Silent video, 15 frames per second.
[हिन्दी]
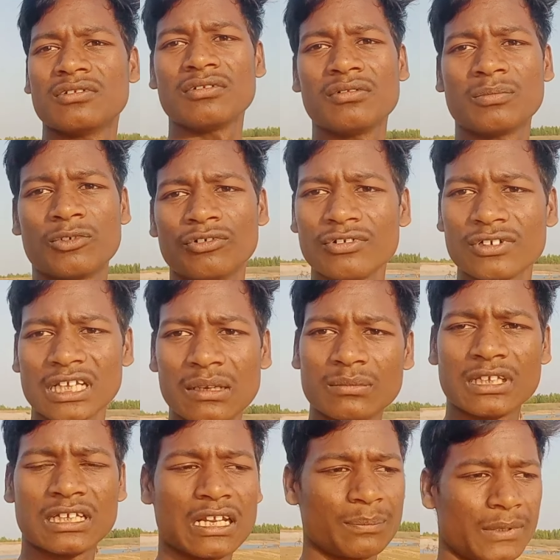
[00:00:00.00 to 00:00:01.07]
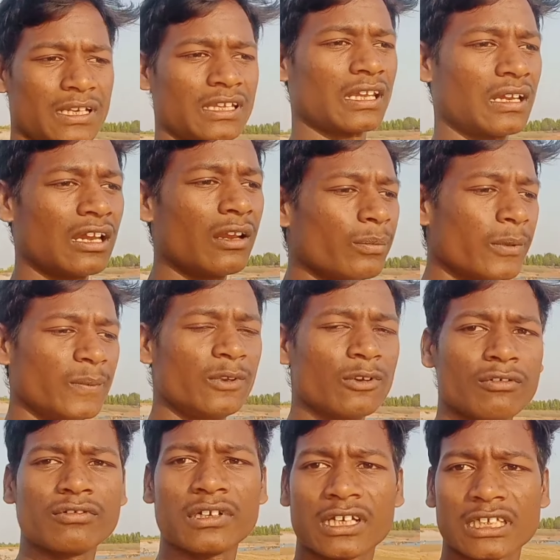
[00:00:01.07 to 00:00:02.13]
तो बहुत टाइम देना पड़ता है आप सभी
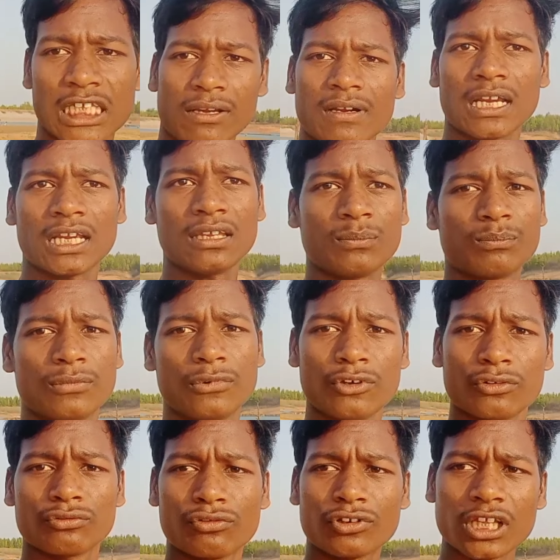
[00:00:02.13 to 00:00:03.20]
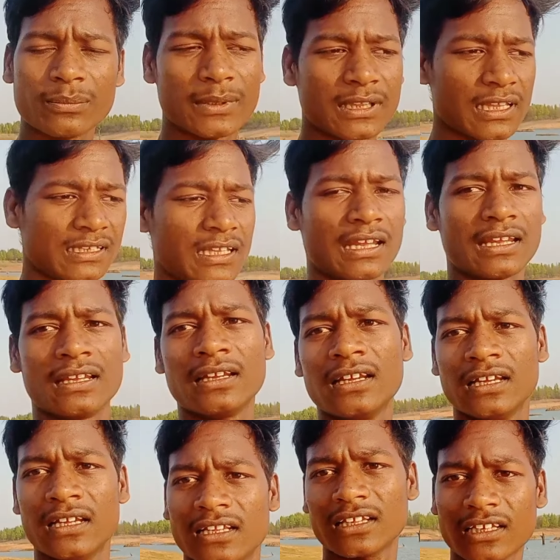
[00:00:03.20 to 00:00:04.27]
लोगों को लगता होगा कि ब्लॉग तुरंत बन जाता है
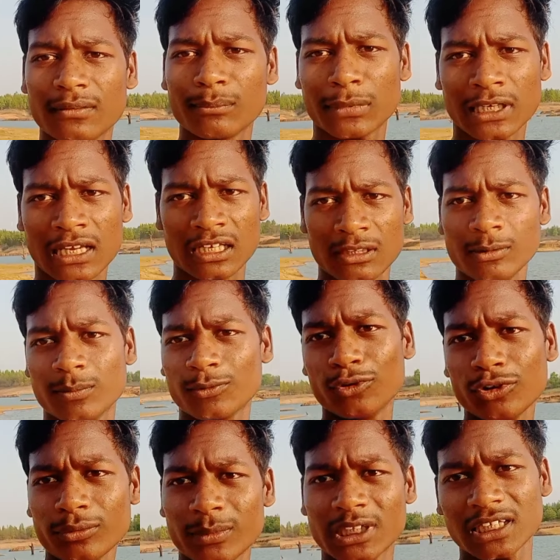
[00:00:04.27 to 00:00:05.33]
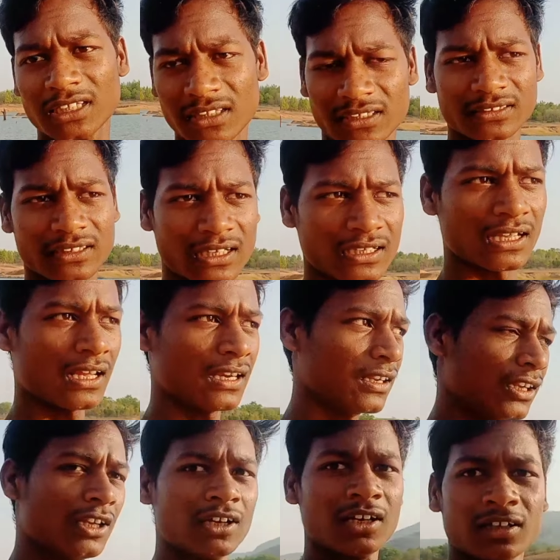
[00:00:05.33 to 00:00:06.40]
लेकिन बनाने में बहुत मेहनत लगता है यार
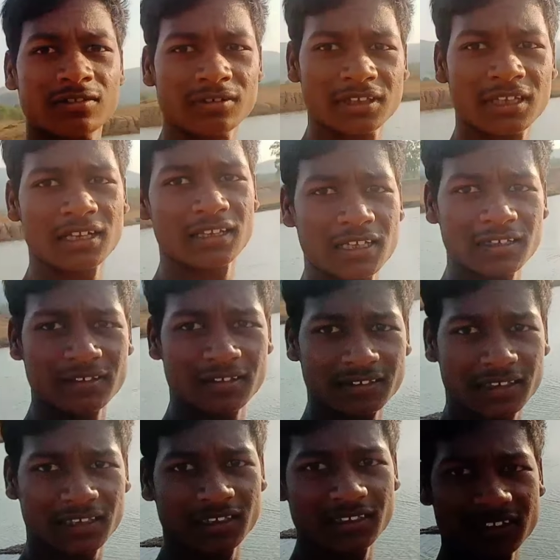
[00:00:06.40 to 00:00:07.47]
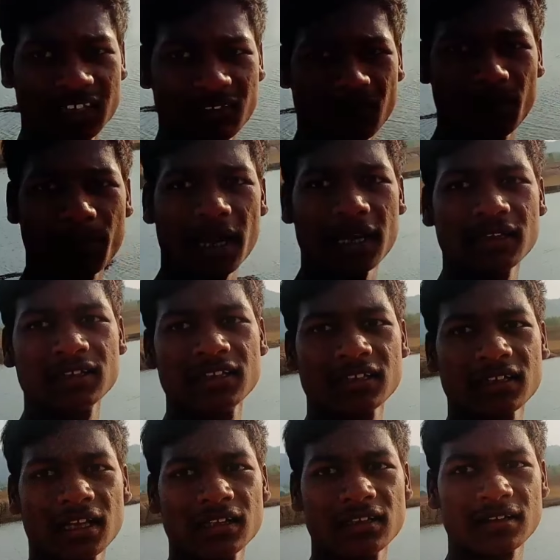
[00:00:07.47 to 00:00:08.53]
तो इधर देख सकते हैं किस टाइप का पानी
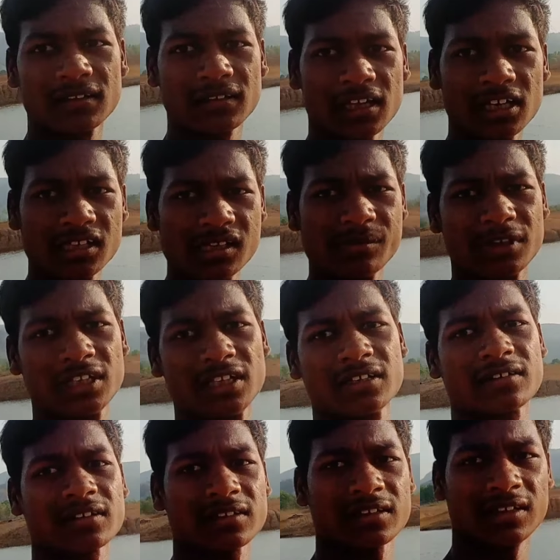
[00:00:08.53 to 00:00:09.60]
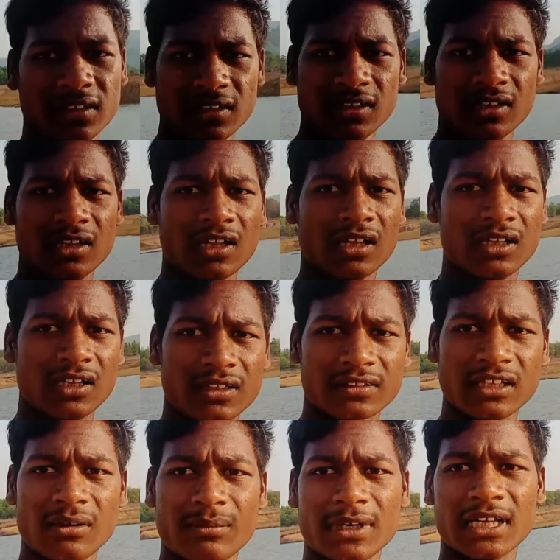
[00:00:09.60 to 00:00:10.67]
दिख रहा है इधर साइड ही में देख सकते हैं
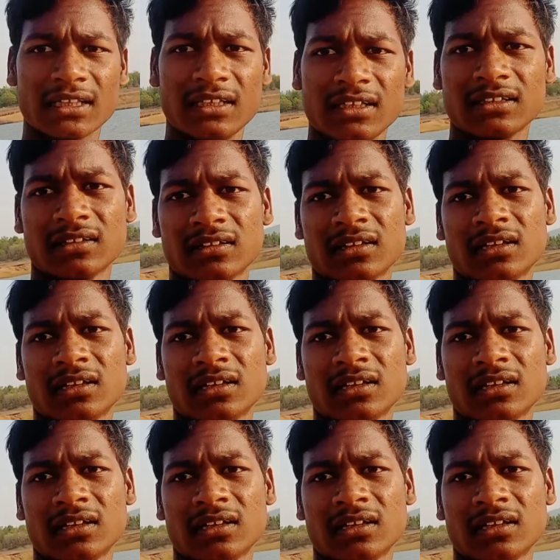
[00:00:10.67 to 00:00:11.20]
इतना बड़ा दिख